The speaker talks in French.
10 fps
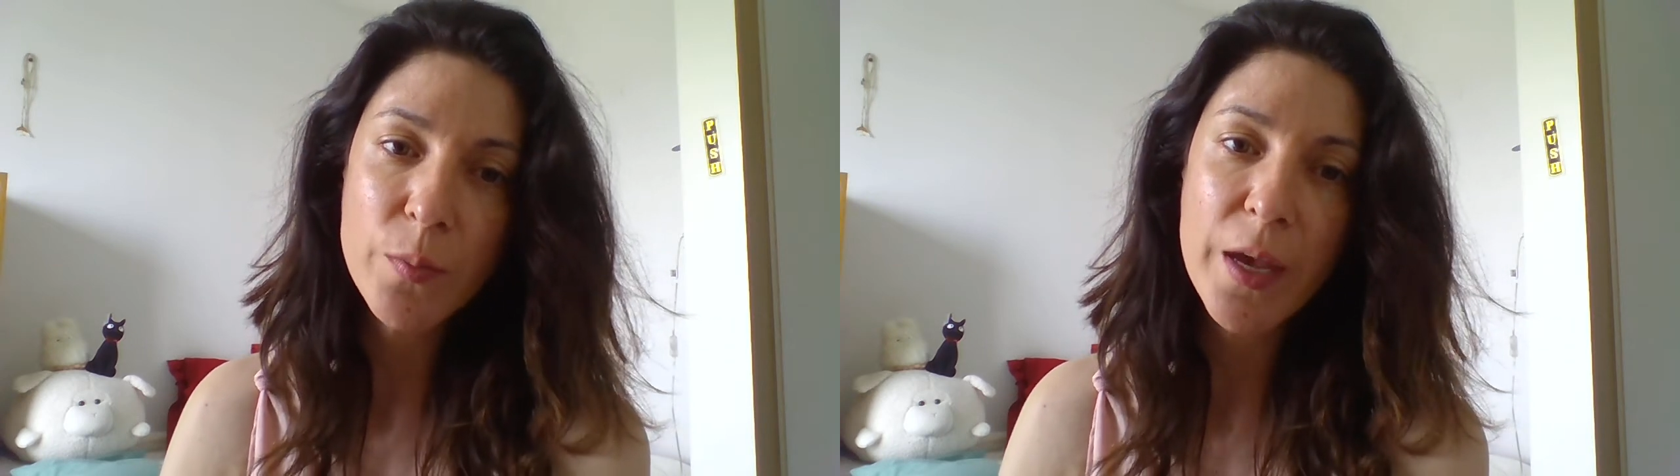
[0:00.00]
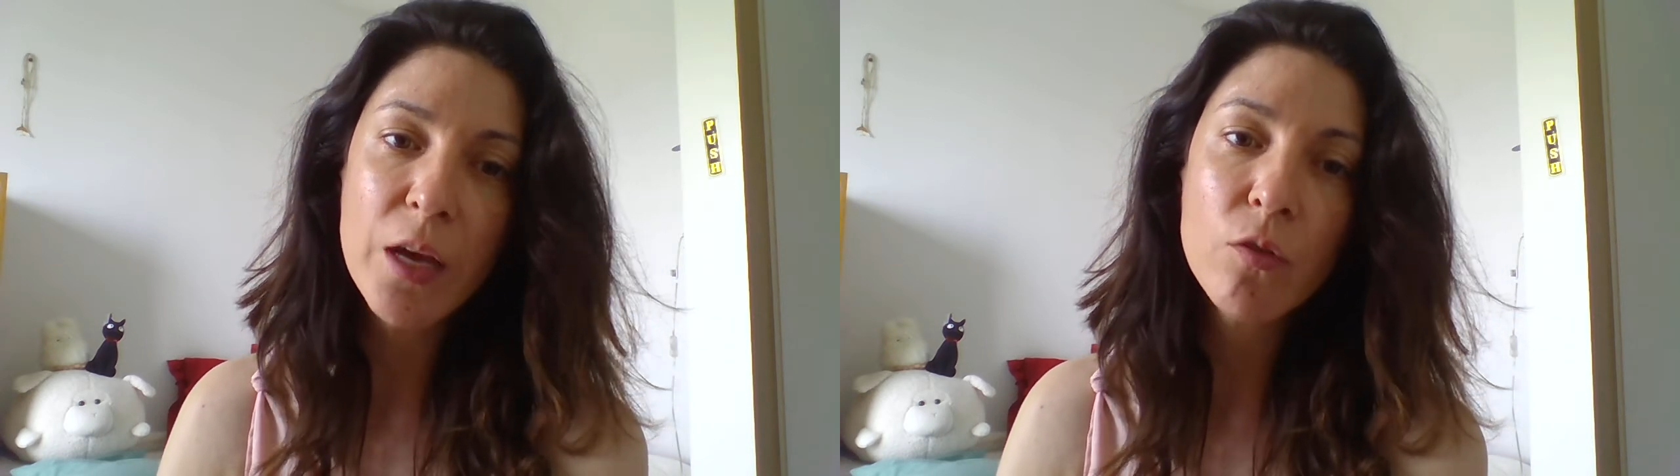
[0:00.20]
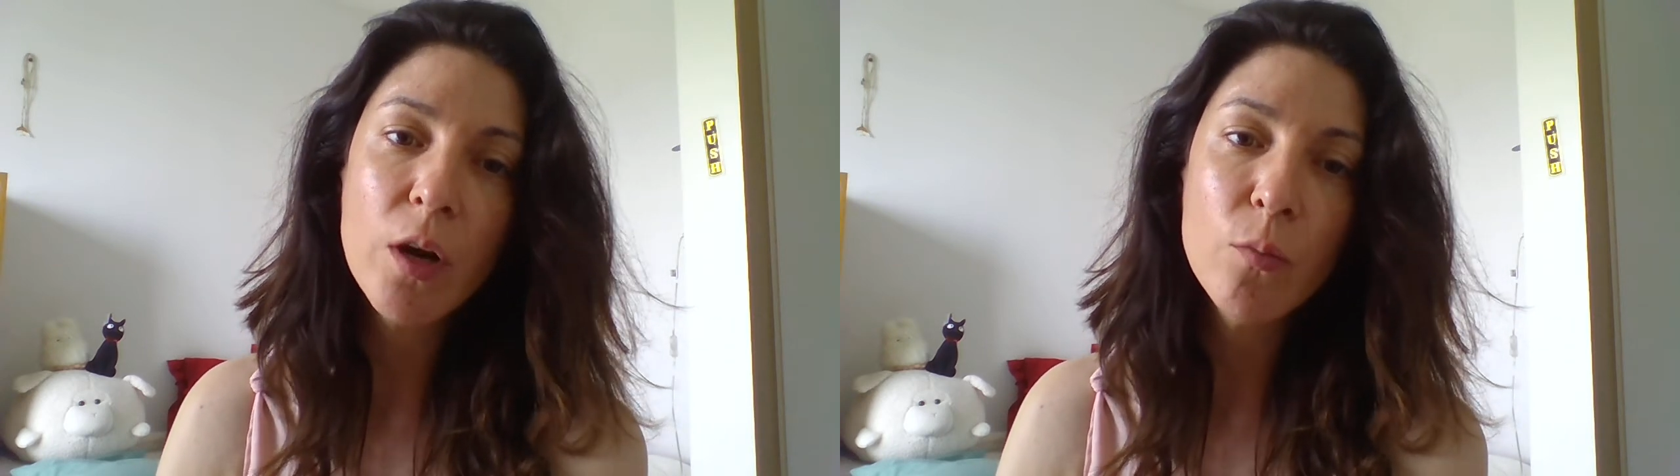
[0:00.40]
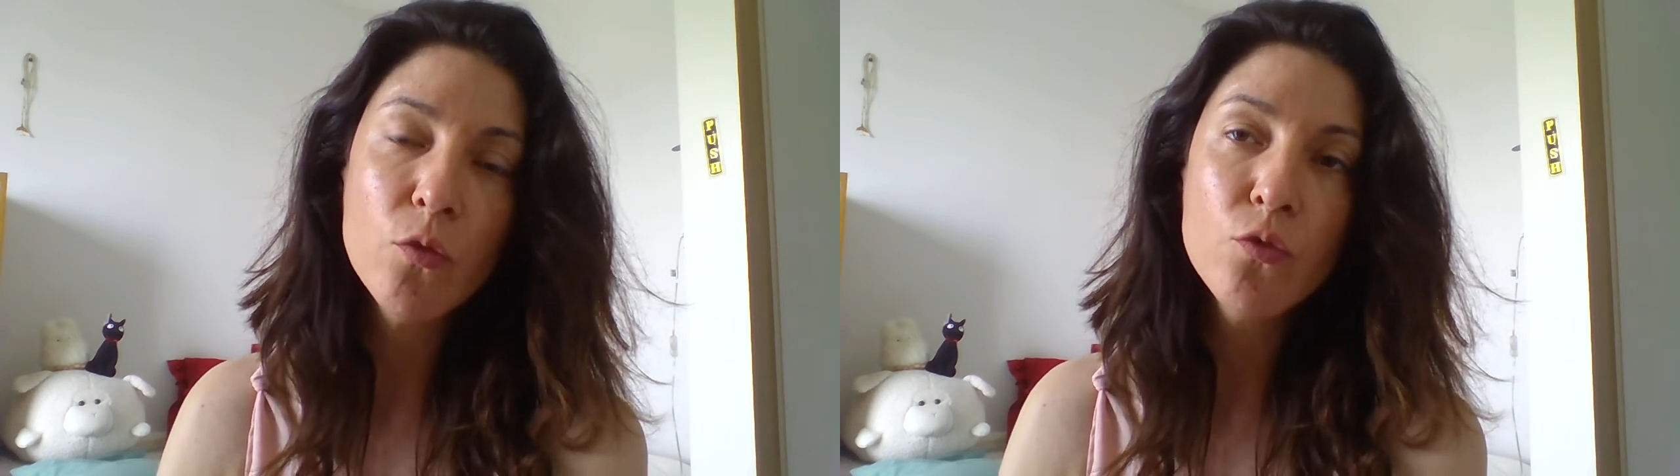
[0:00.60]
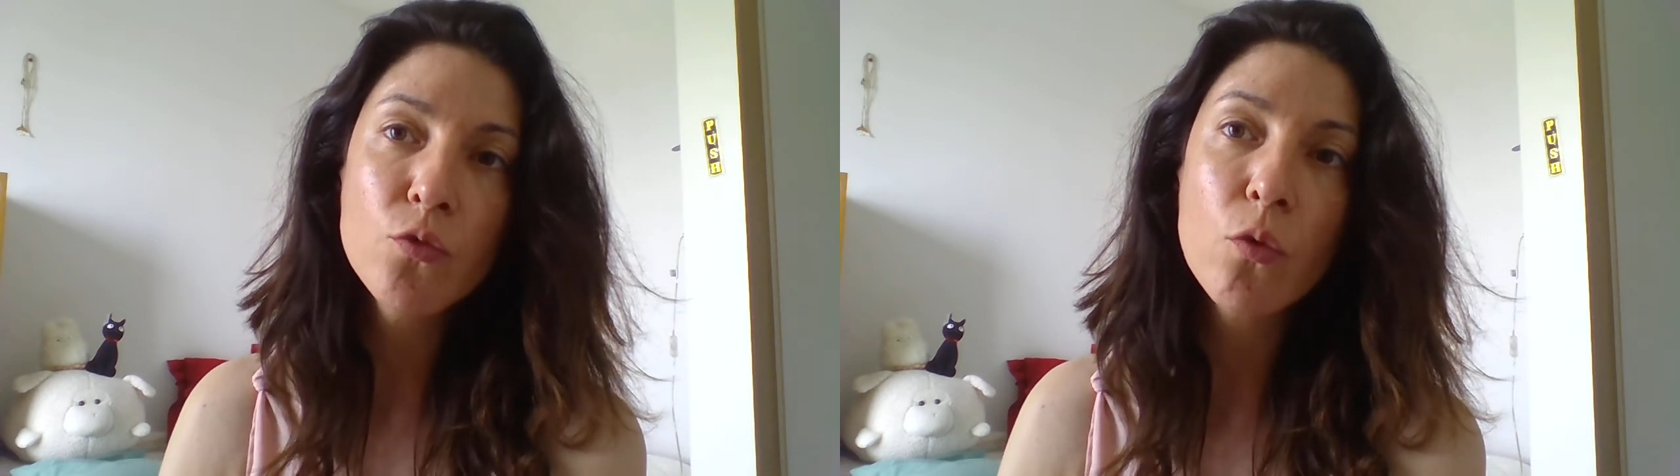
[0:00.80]
mères dans la
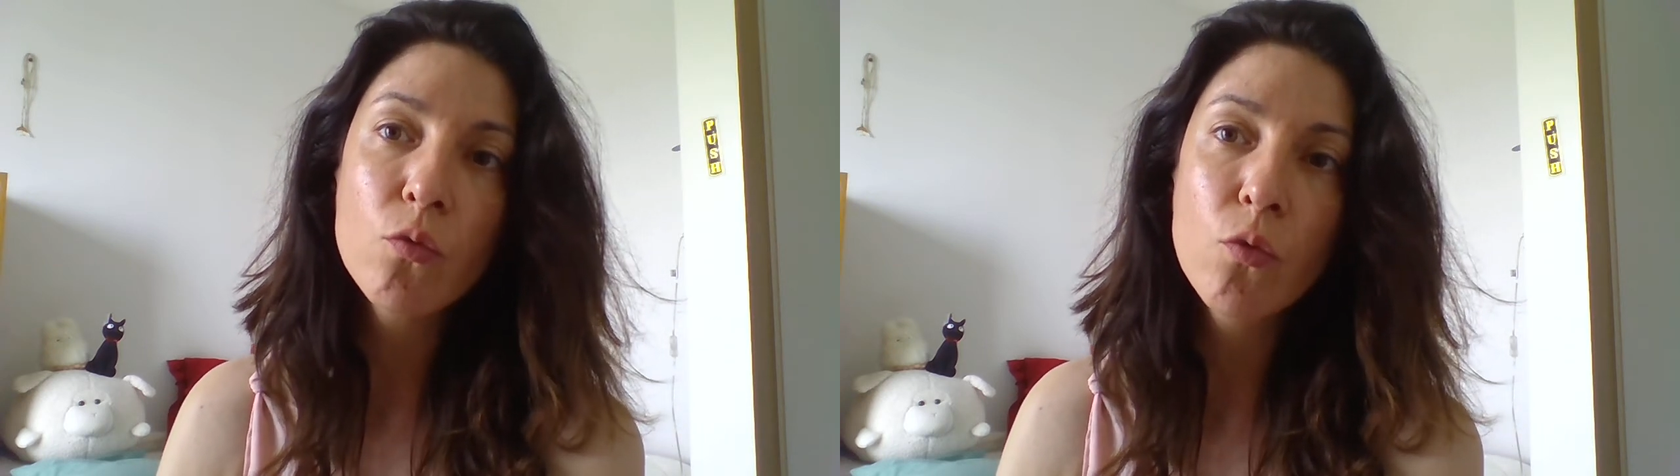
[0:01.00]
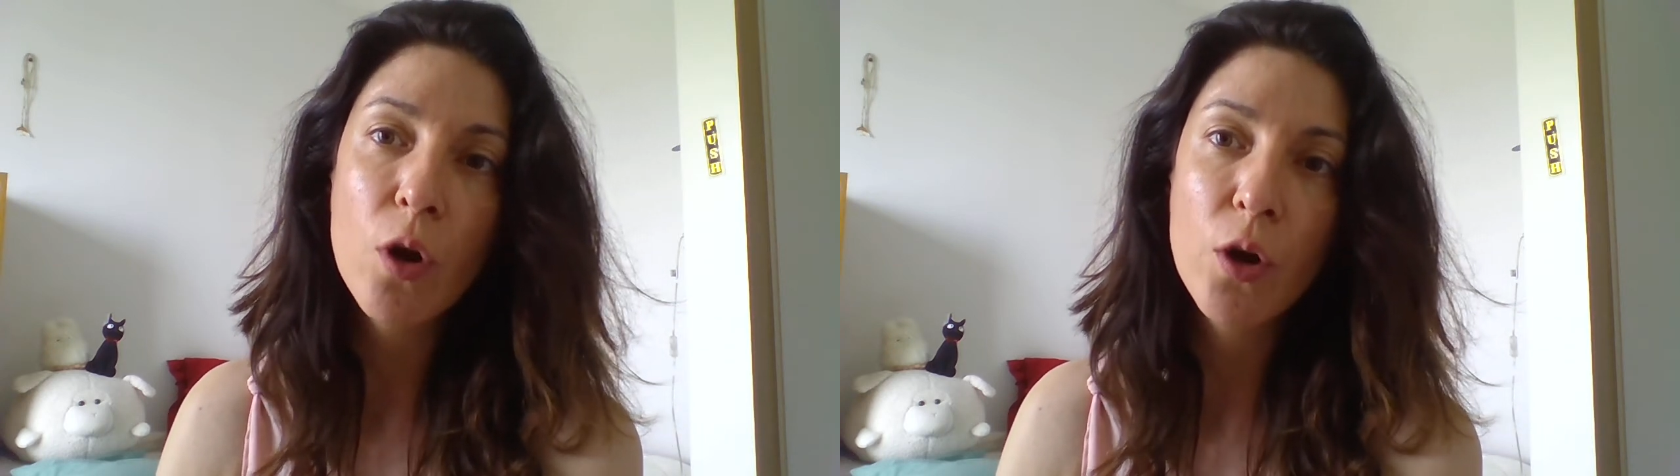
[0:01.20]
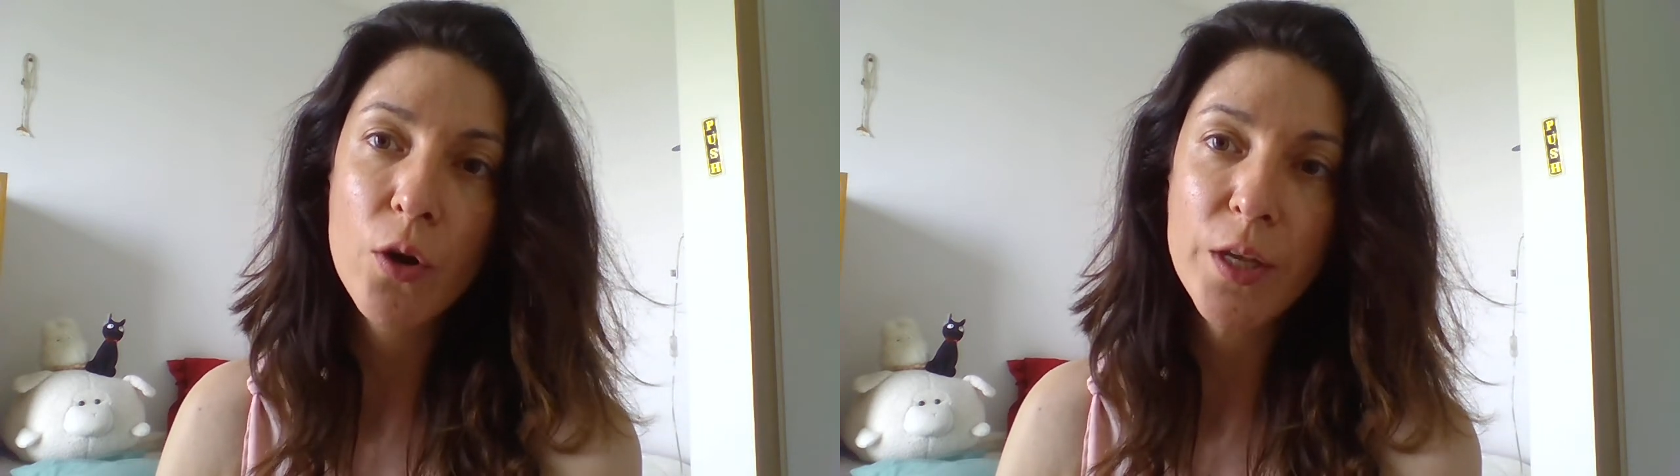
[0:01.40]
mesure où euh,